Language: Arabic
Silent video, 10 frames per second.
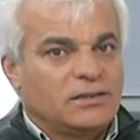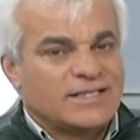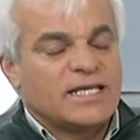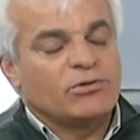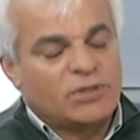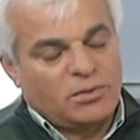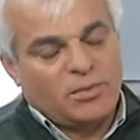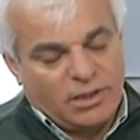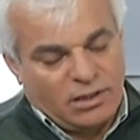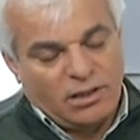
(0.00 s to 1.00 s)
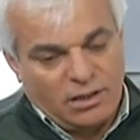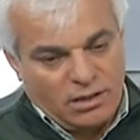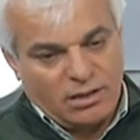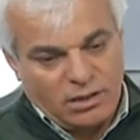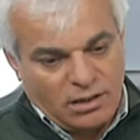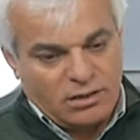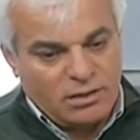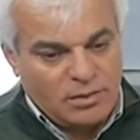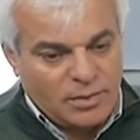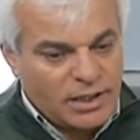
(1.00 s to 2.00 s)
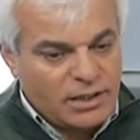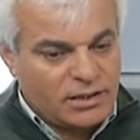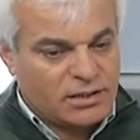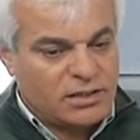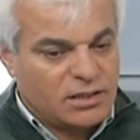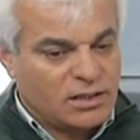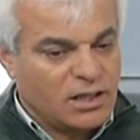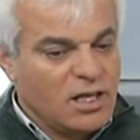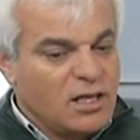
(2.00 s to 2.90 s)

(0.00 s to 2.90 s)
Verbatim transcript: تزايدها بمعنى اخر بقل كثير